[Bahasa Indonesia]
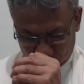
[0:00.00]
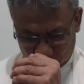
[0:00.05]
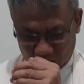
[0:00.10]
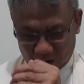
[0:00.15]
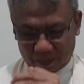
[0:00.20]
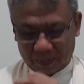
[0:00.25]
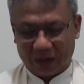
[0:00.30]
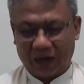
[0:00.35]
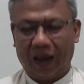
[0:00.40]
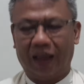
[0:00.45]

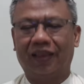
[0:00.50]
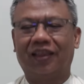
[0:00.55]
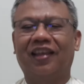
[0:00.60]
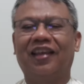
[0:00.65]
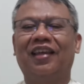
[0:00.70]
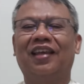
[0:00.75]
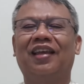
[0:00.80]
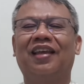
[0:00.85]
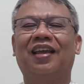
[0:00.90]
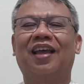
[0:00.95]
Tuhan
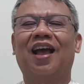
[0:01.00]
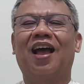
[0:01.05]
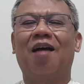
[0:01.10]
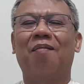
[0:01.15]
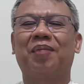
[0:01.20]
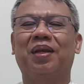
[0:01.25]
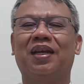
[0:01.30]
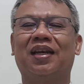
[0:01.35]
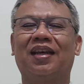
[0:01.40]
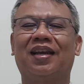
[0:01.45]
berkati.
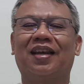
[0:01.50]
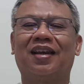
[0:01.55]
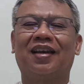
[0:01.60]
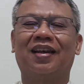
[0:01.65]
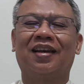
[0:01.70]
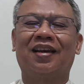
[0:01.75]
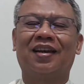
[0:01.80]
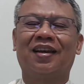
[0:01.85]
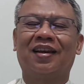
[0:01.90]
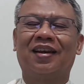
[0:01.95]
Amin.
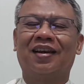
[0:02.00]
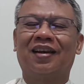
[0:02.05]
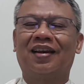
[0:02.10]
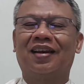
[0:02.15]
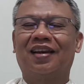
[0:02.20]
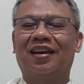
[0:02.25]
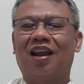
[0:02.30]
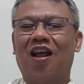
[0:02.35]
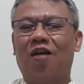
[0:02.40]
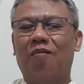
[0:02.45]

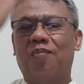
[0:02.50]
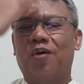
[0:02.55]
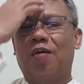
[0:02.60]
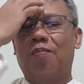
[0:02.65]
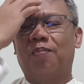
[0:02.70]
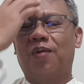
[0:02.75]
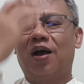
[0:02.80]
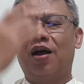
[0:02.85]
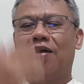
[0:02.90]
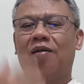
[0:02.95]
Nama
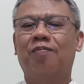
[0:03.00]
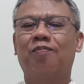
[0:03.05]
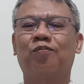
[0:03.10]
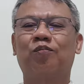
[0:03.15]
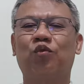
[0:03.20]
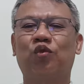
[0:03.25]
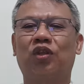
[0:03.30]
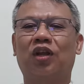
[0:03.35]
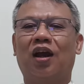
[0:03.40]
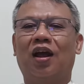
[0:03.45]
Bapa,
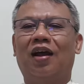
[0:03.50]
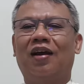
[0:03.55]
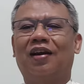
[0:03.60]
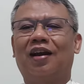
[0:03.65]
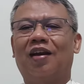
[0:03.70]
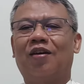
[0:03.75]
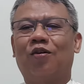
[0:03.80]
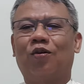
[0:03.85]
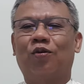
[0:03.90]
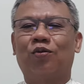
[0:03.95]
Putra,
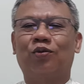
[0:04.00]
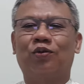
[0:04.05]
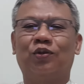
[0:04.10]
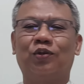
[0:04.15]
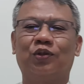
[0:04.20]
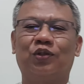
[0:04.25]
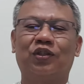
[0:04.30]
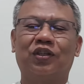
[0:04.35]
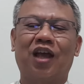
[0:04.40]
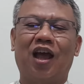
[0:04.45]
dan Roh
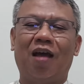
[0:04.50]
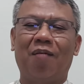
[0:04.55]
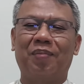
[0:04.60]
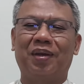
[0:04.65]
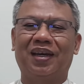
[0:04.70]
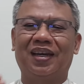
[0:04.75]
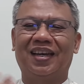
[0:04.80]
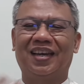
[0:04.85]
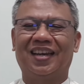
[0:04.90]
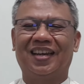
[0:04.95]
Kudus.
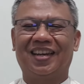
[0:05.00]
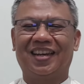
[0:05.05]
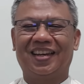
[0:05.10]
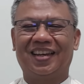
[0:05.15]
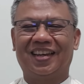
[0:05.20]
Amin.